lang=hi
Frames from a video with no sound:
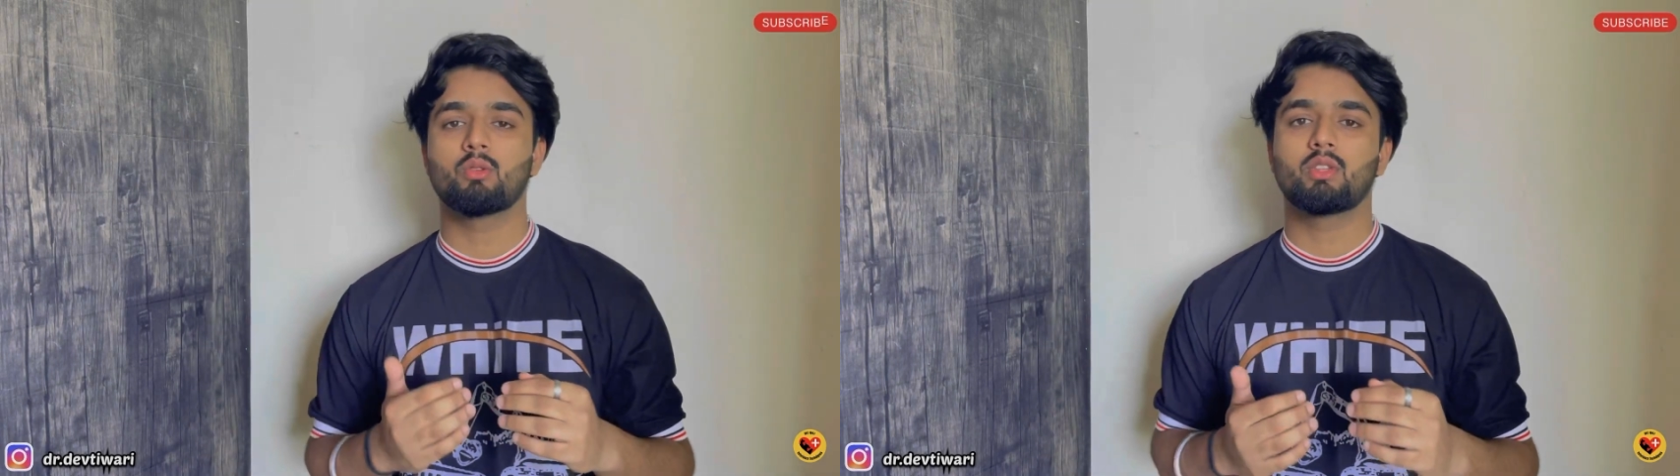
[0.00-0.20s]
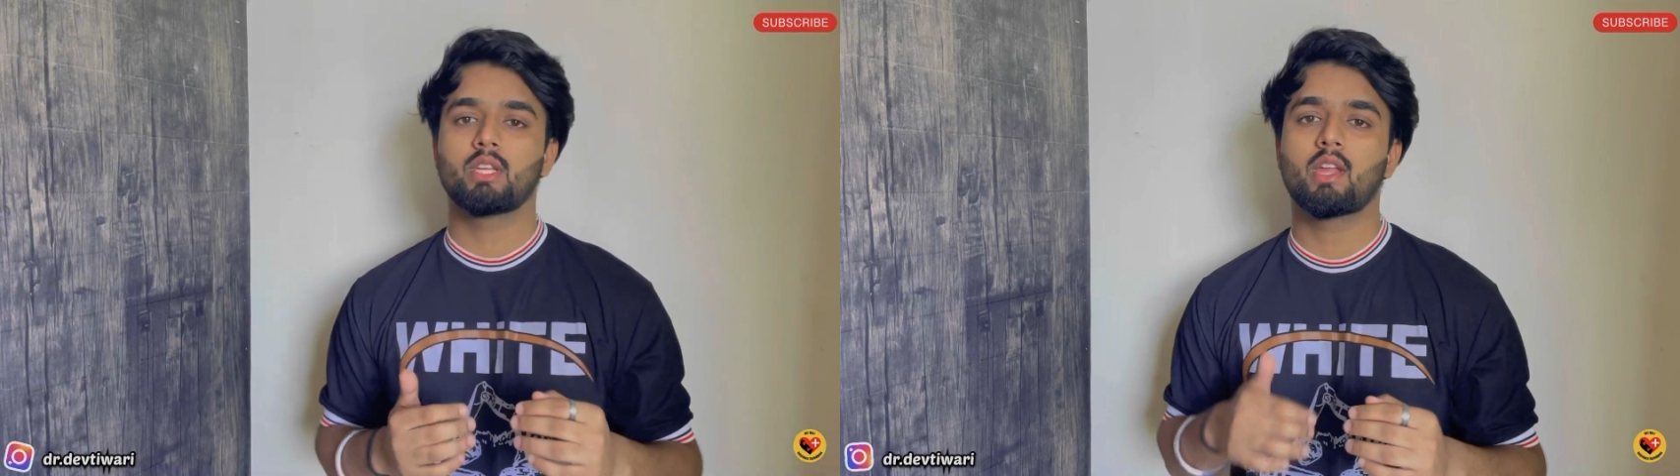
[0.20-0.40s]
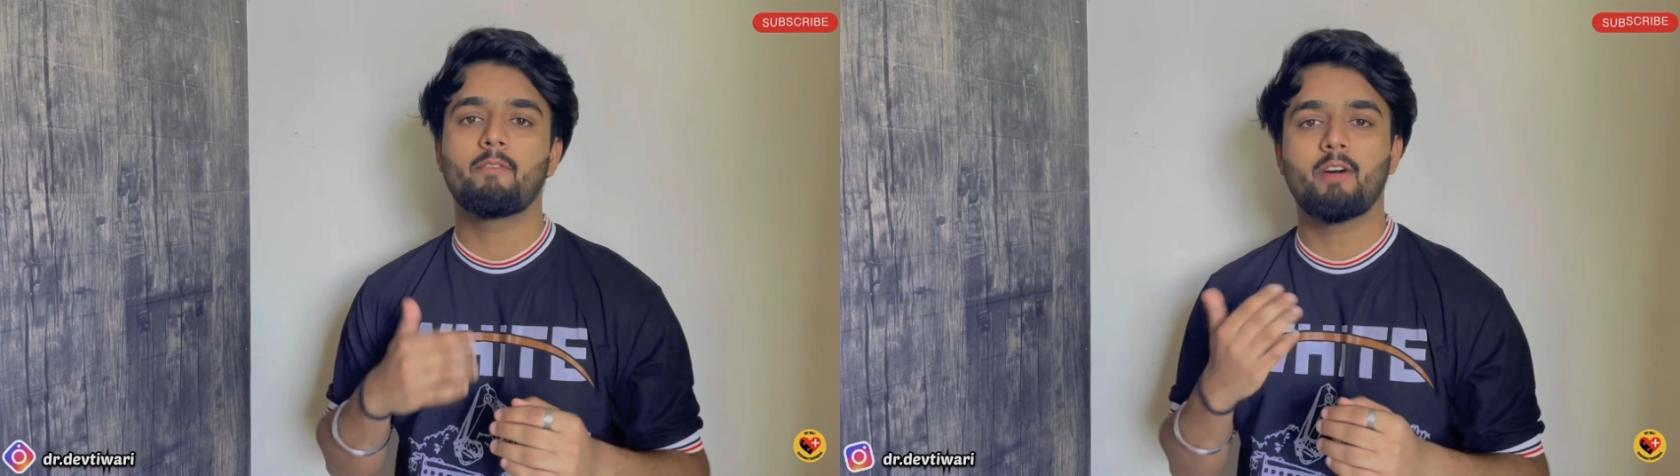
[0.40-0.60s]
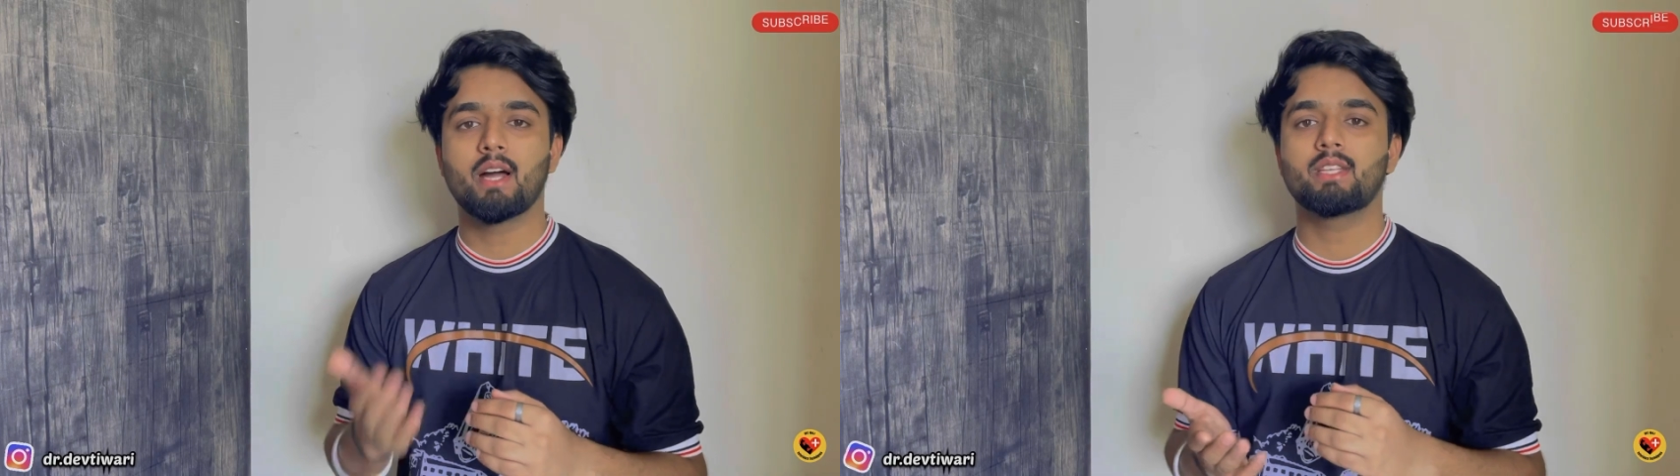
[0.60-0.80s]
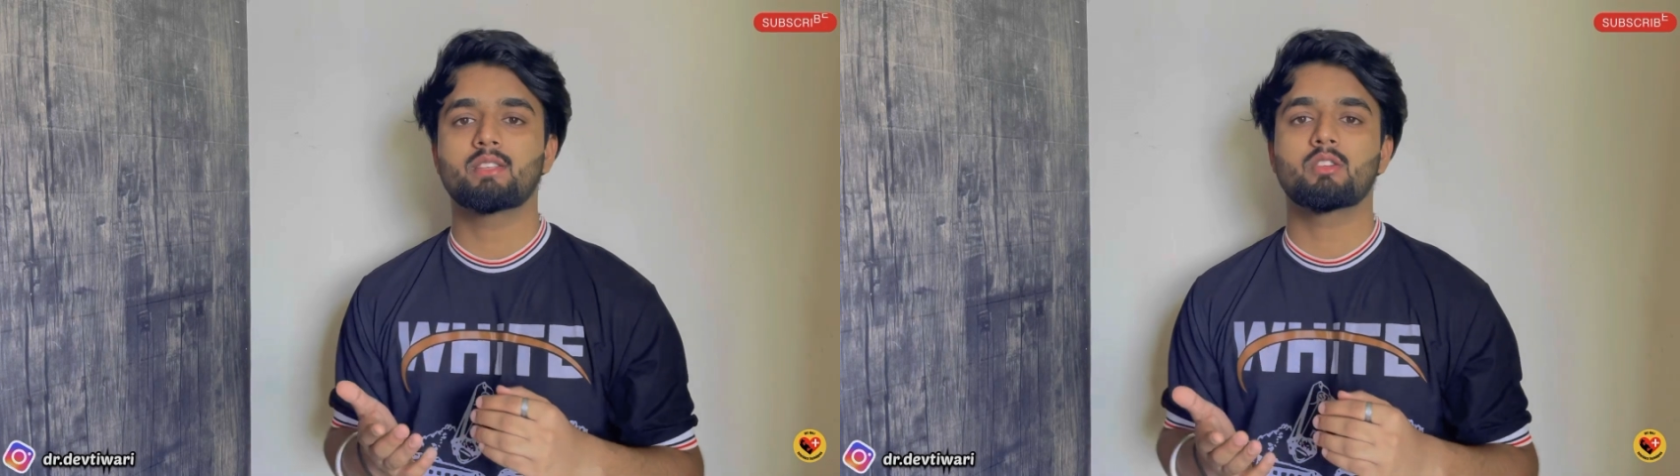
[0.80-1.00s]
होती हैं आप
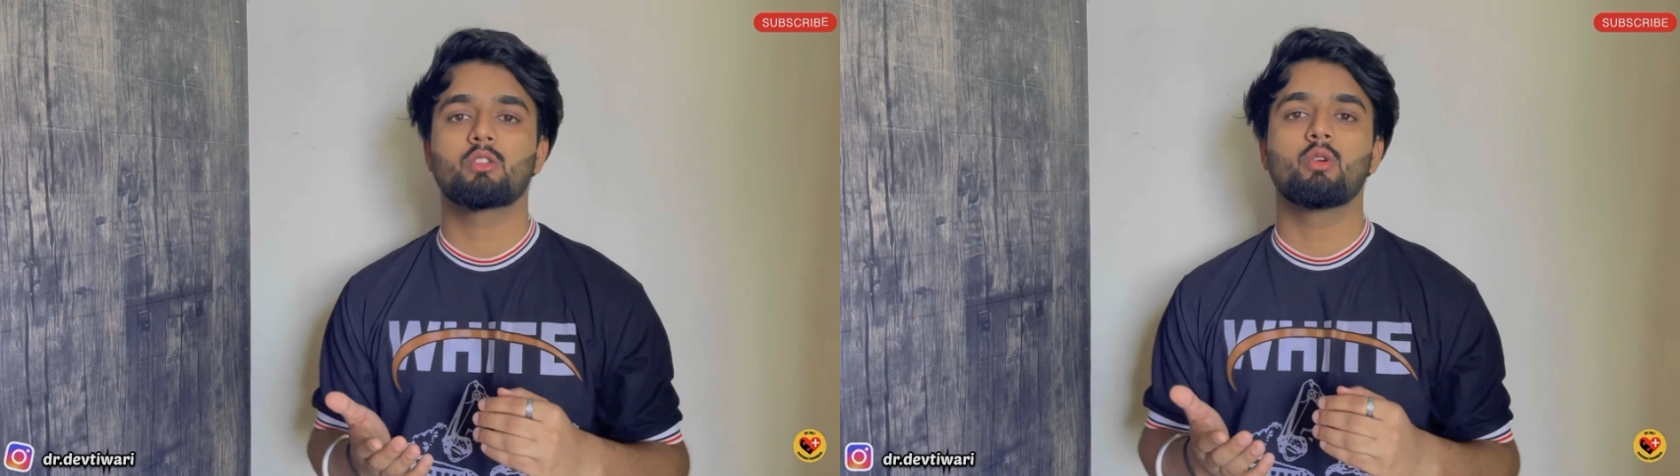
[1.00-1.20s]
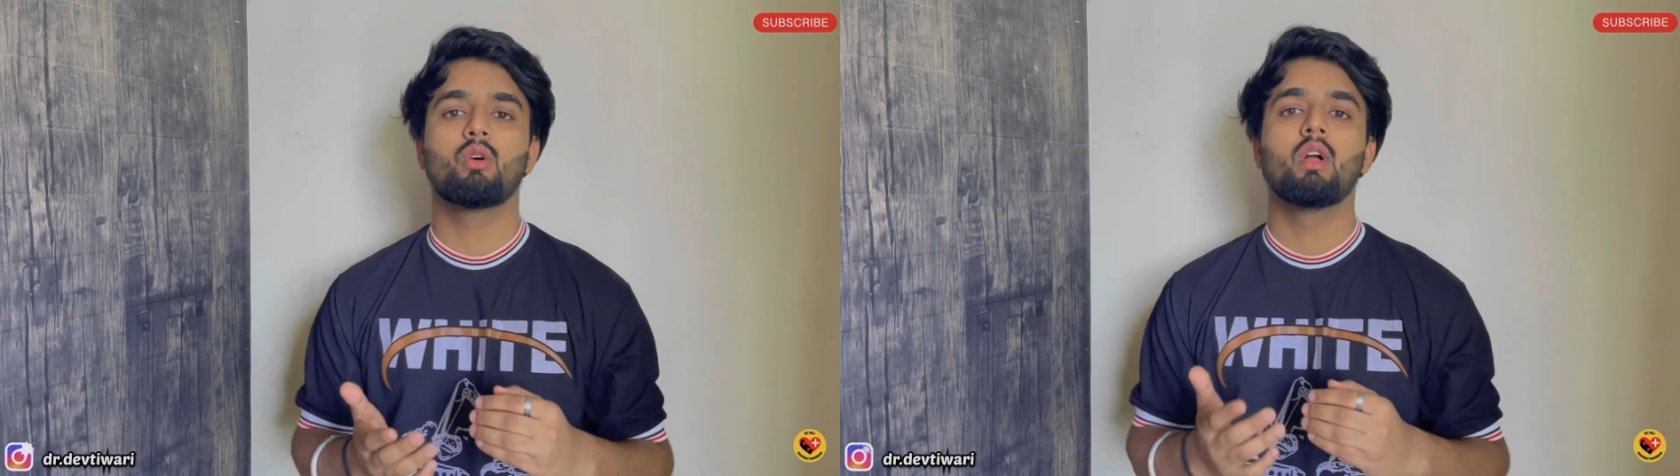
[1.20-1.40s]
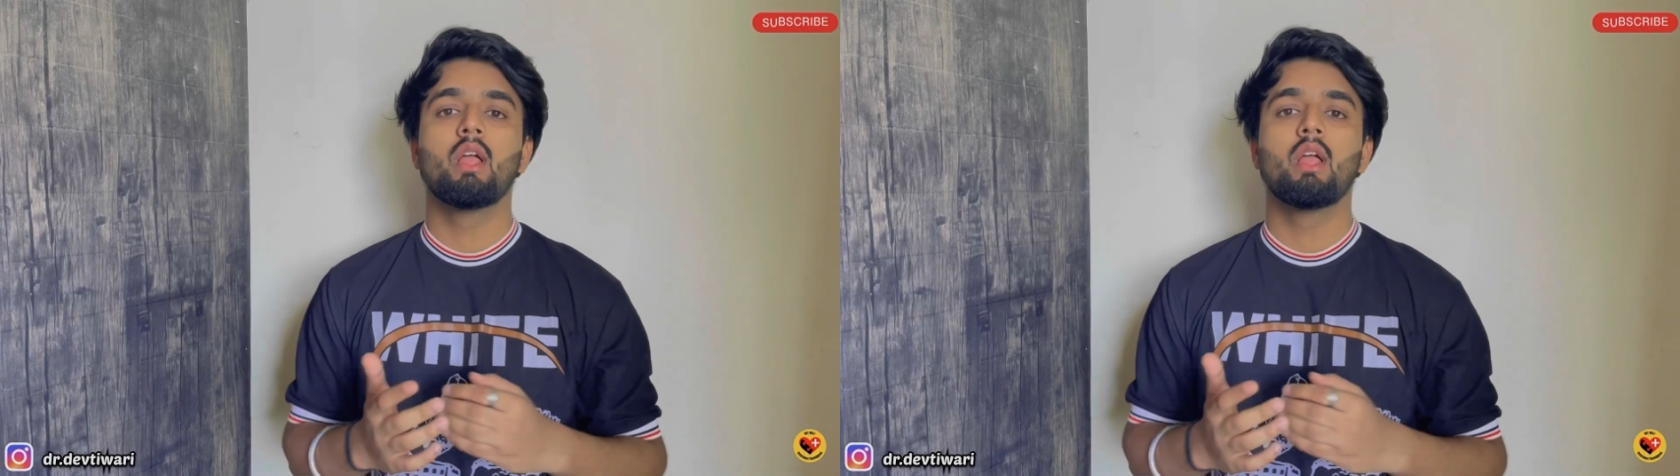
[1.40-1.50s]
वहाँ जा सकते हो